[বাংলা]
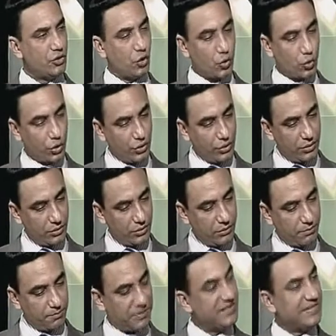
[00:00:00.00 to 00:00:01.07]
যখন
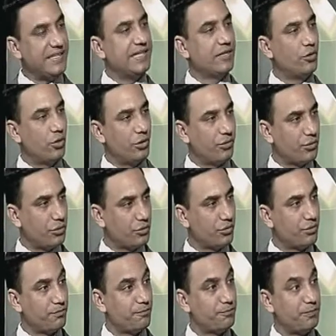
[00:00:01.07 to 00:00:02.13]
প্রেসিডেন্ট হন তখন
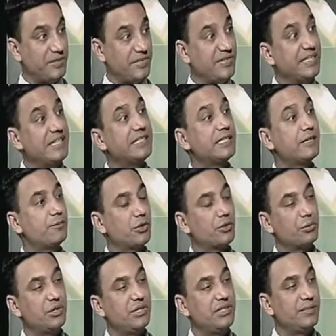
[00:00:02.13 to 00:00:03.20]
প্রেসিডেন্টের
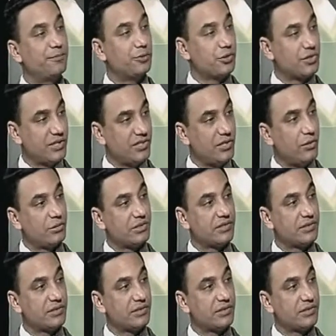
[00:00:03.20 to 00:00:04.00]
পরবর্তী যে পোস্টটা ছিল